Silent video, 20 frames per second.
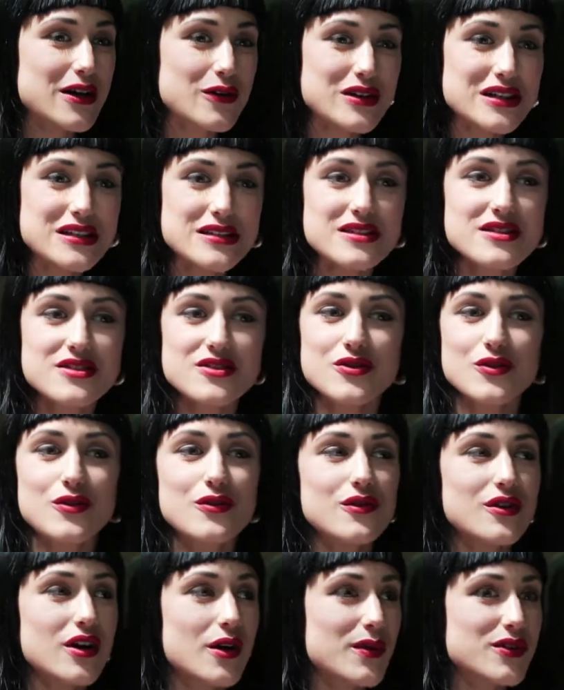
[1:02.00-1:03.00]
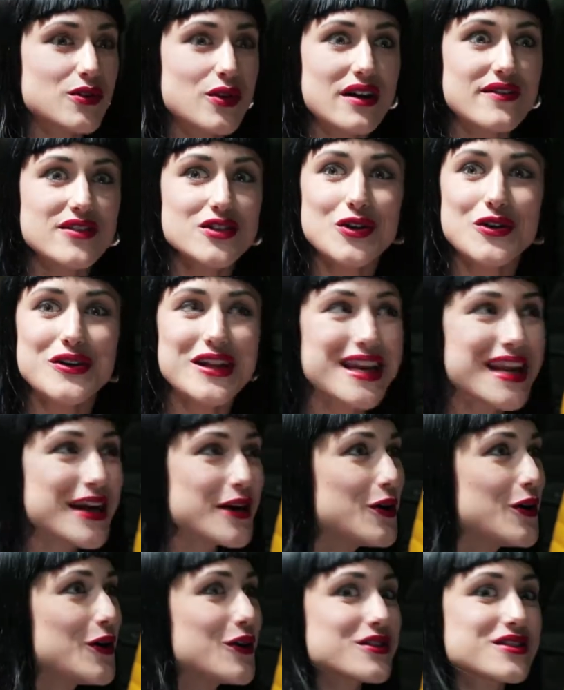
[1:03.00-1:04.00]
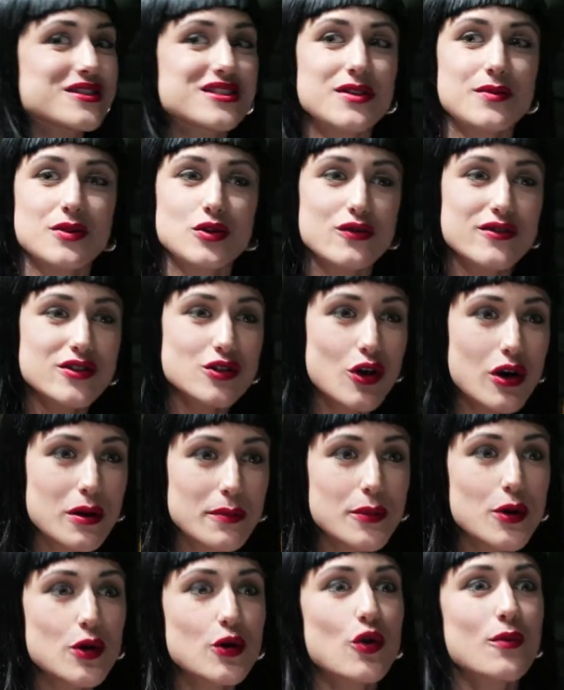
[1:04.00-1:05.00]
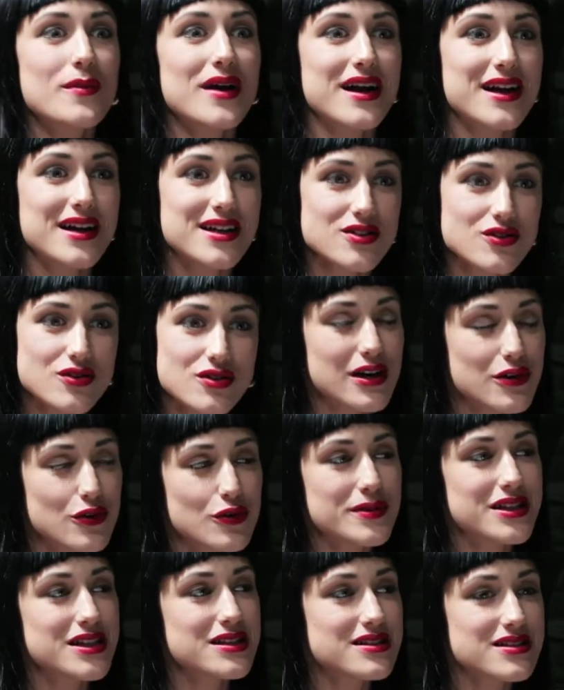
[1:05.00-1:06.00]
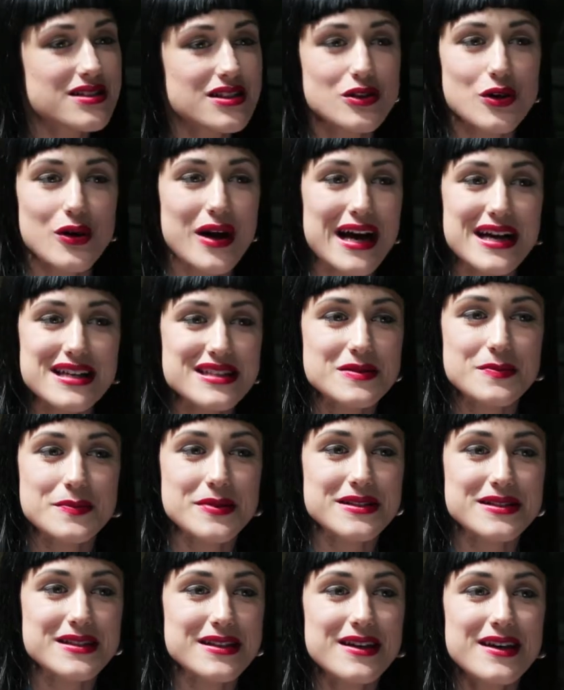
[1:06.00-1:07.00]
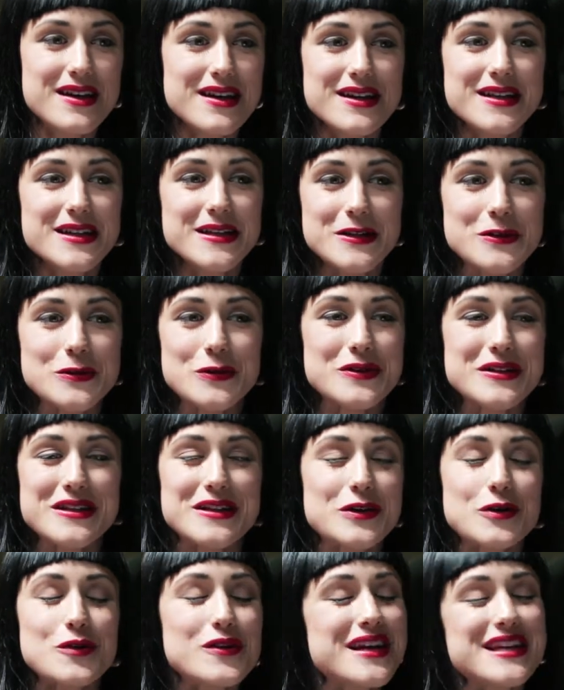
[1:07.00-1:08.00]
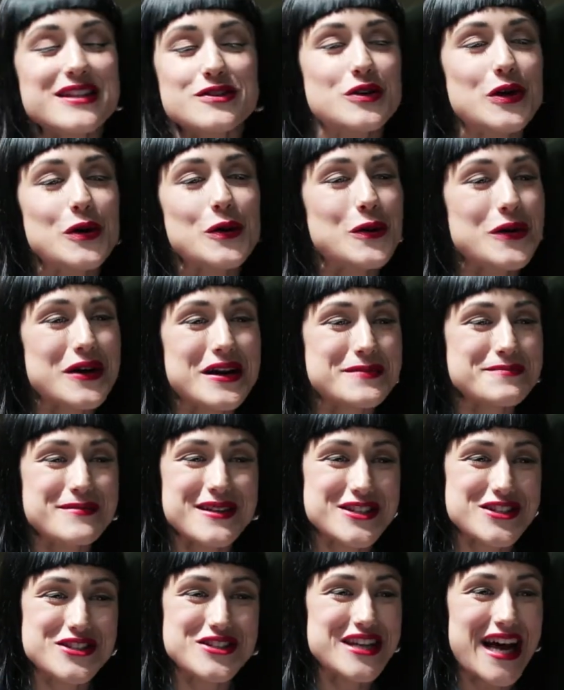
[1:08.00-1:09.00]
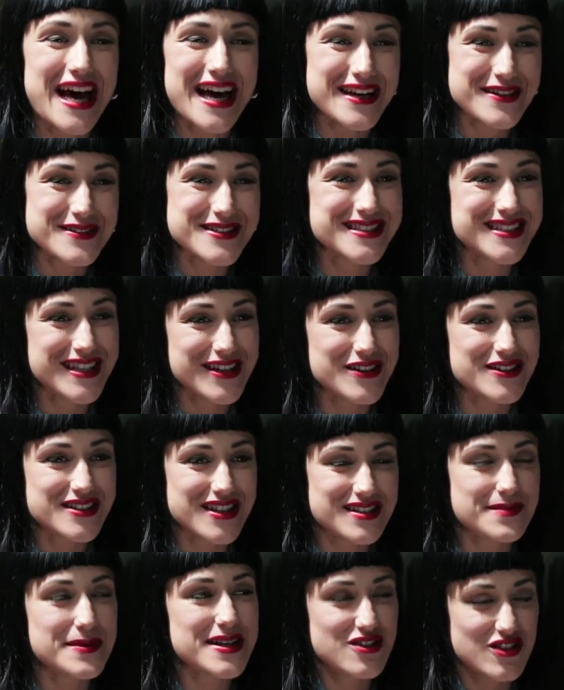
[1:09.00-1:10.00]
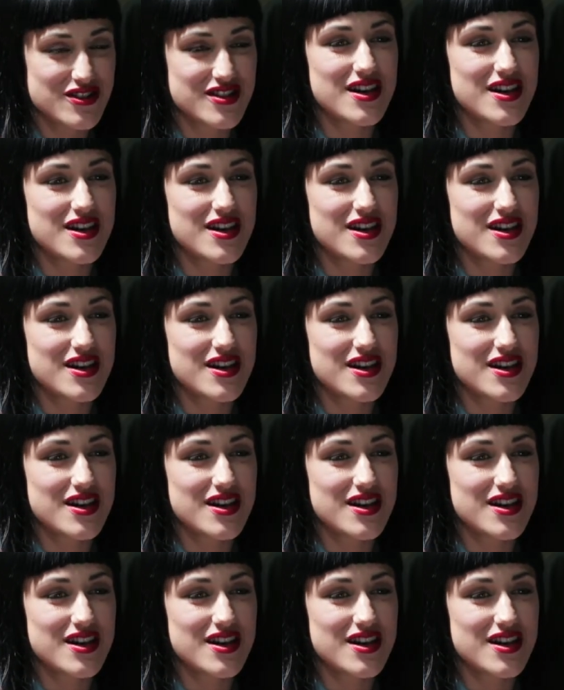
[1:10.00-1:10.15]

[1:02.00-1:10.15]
la collezione, quando la vedrò nei negozi, quando vedrò il mio nome accanto al nome del signor Aspesi. Non, non riesco ancora a immaginare questa cosa, penso